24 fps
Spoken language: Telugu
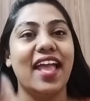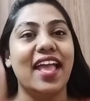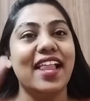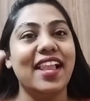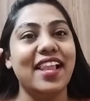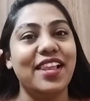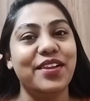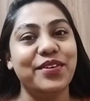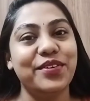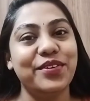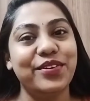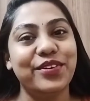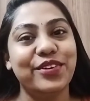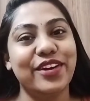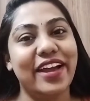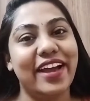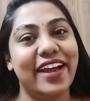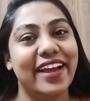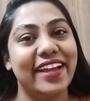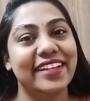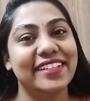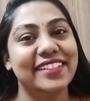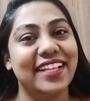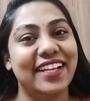హలో
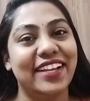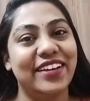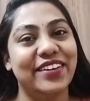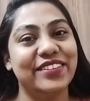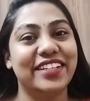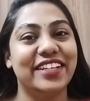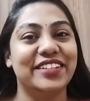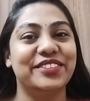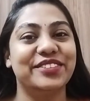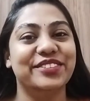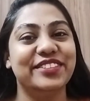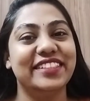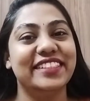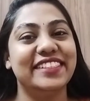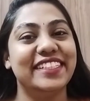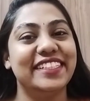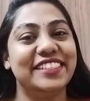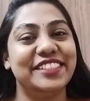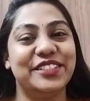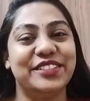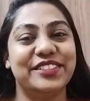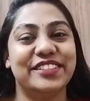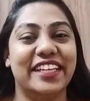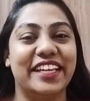గాయస్ ఎలా ఉన్నారు దిస్
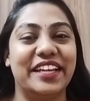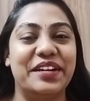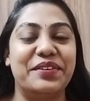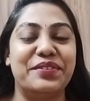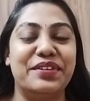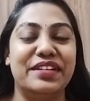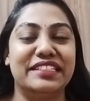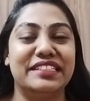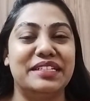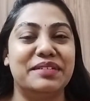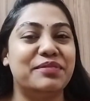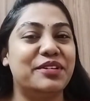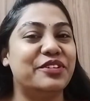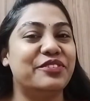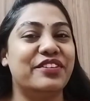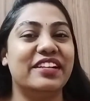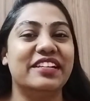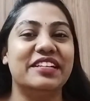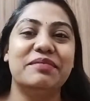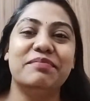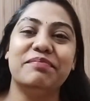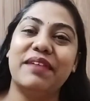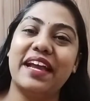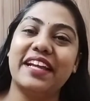ఈజ్ యూస్ స్నేహ వెల్కమ్ ఆర్
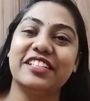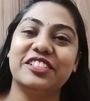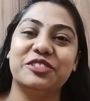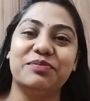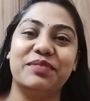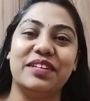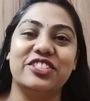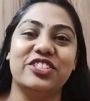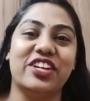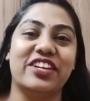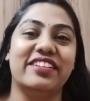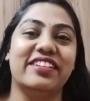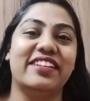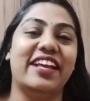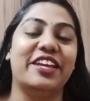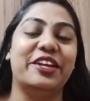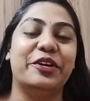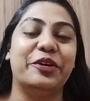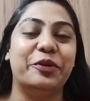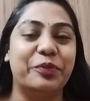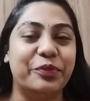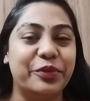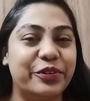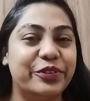వెల్కమ్ బ్యాక్ టు మై ఛానల్ ఐ
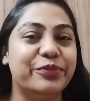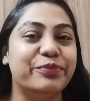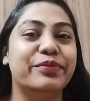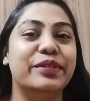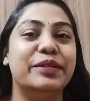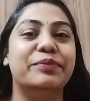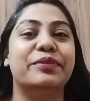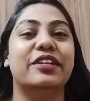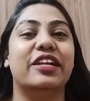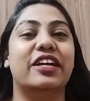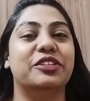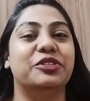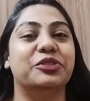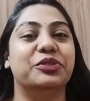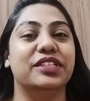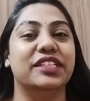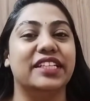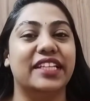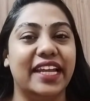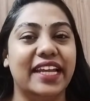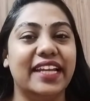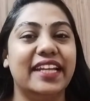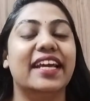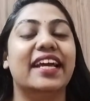హోప్ యూట్ పీపుల్ ఆర్
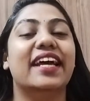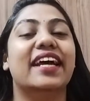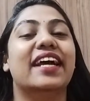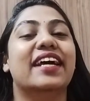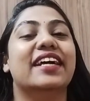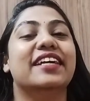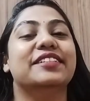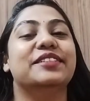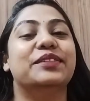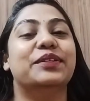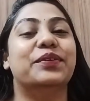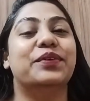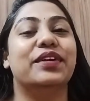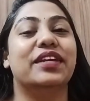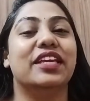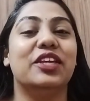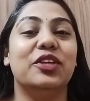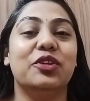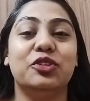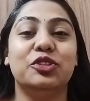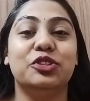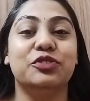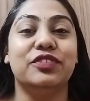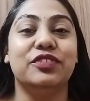డూయింగ్ డేట్ సో ఈ
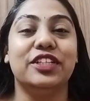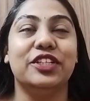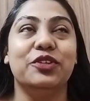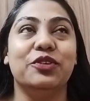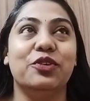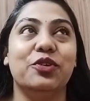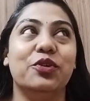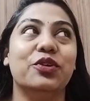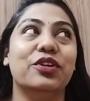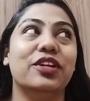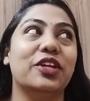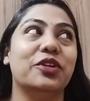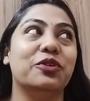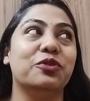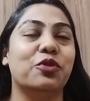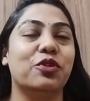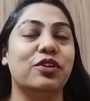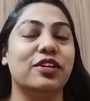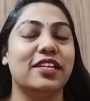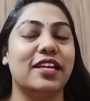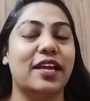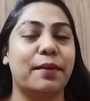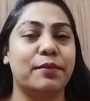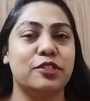రోజు వీడియోలో నేను
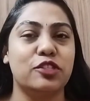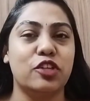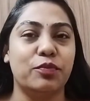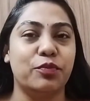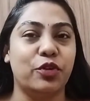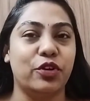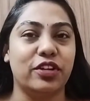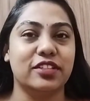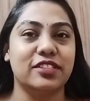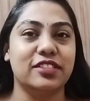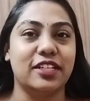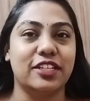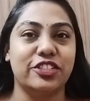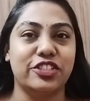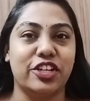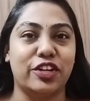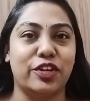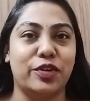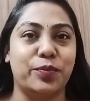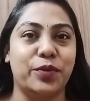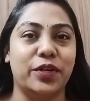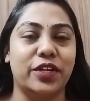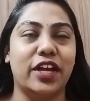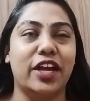కొన్ని అమెజాన్ ప్రొడక్ట్స్
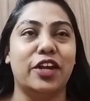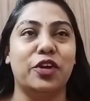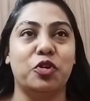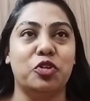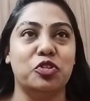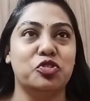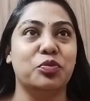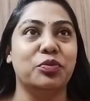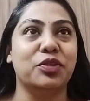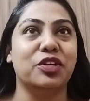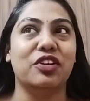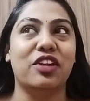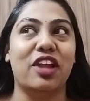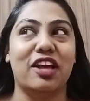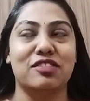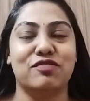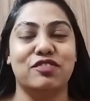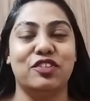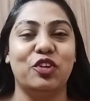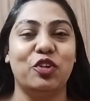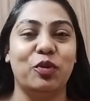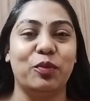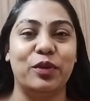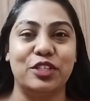తెచ్చాను అనమాట అండ్ ఆల్సో మీకు లాస్ట్
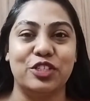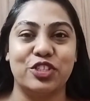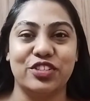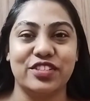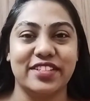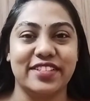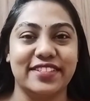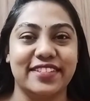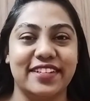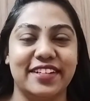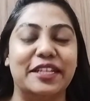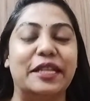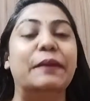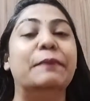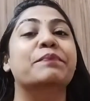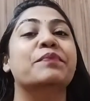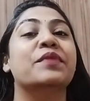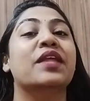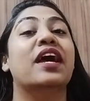వీడియోలో మెన్షన్ చేసినట్టే